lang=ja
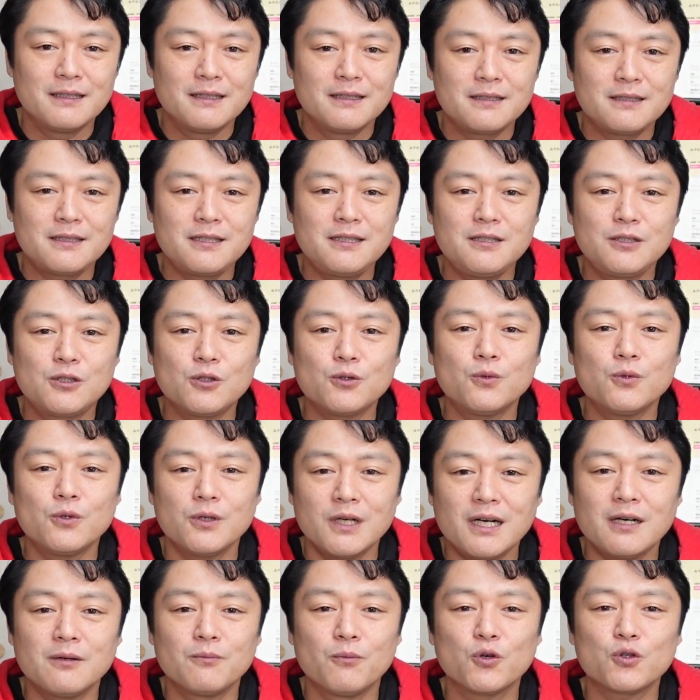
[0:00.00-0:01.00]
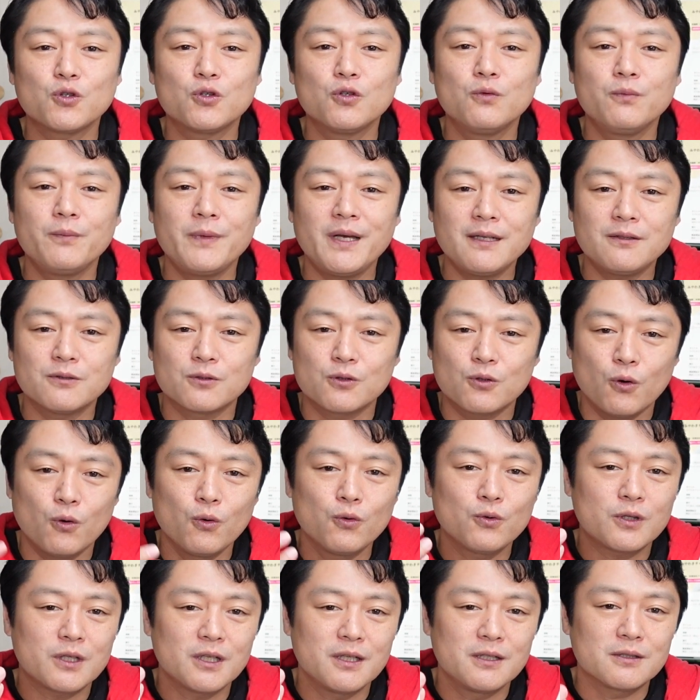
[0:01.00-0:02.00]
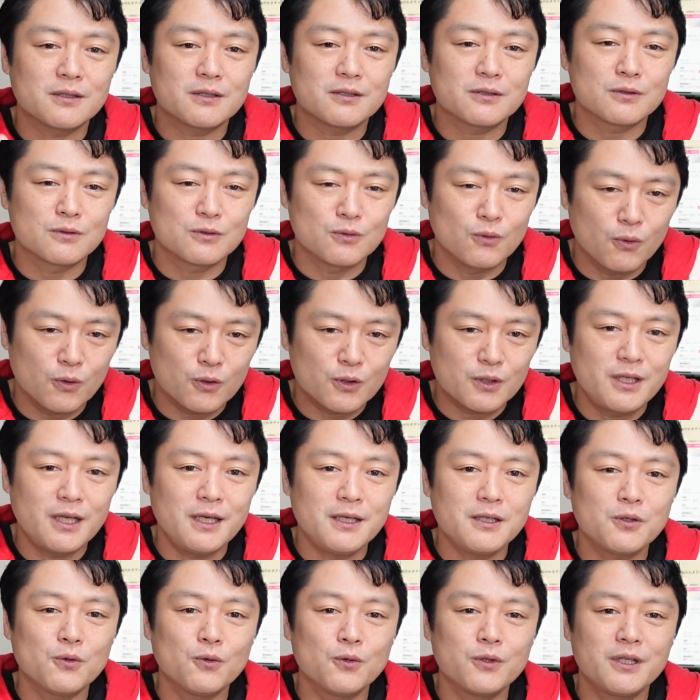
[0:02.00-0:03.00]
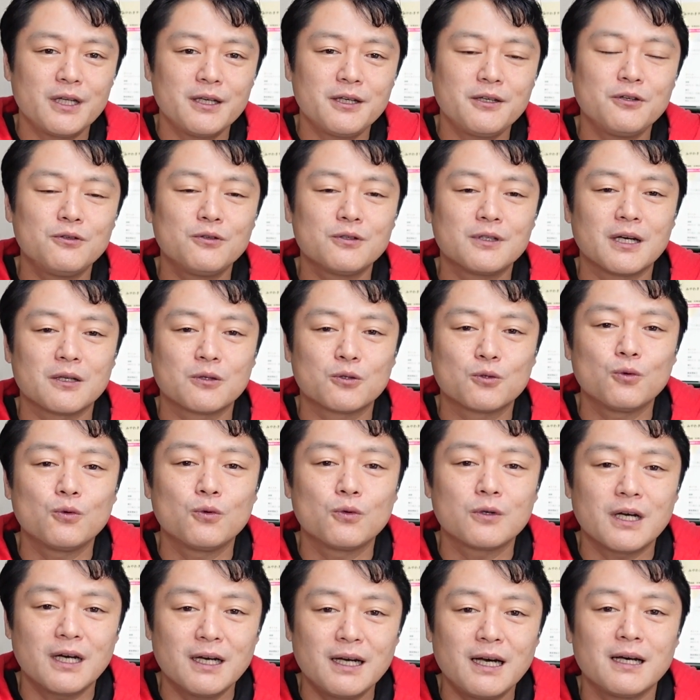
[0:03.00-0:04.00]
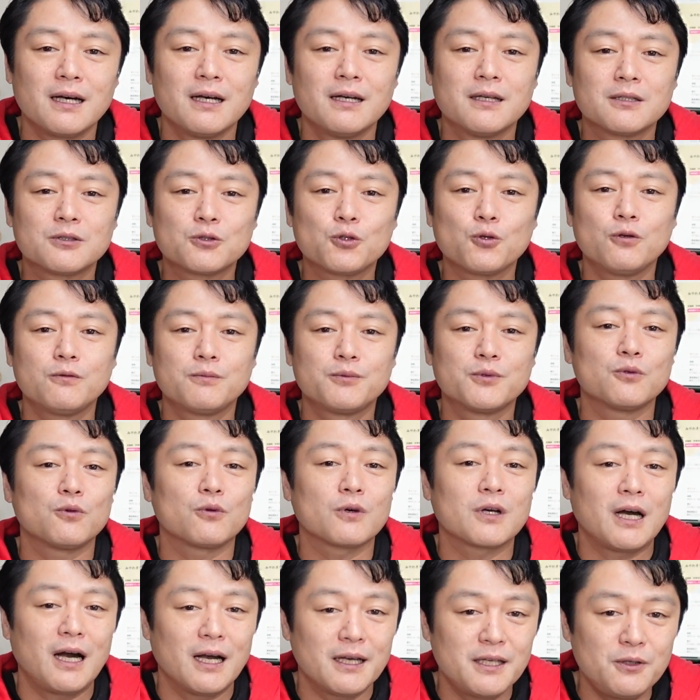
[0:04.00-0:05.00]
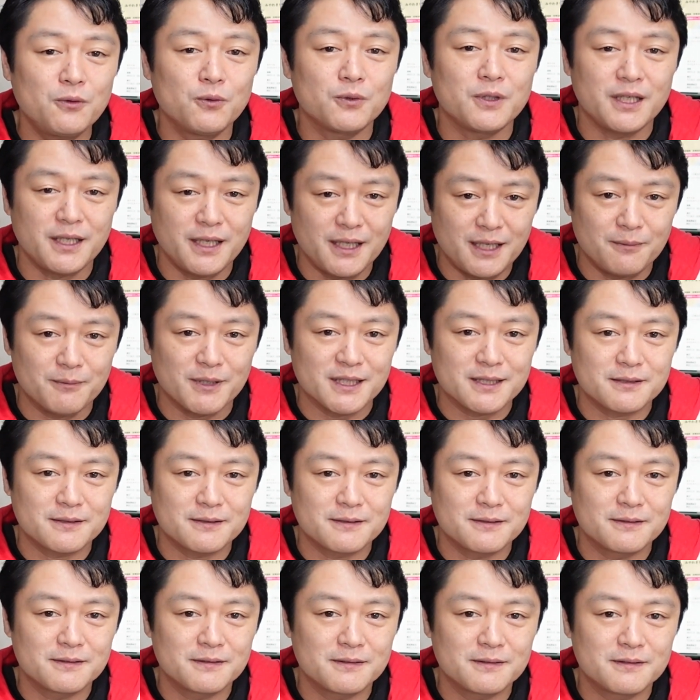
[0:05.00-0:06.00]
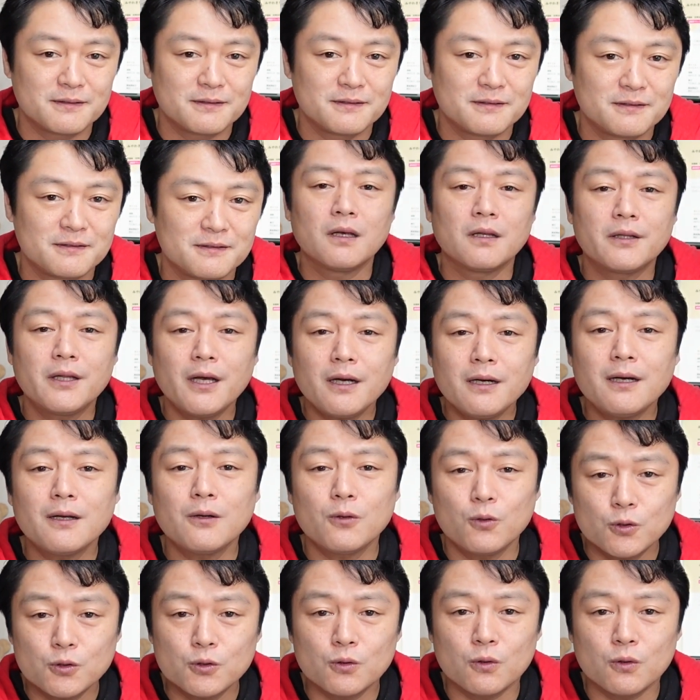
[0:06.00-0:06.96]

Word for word: 市場が求めるコンテンツを提供できるかどうかが勝負の鍵を握ります。だからこ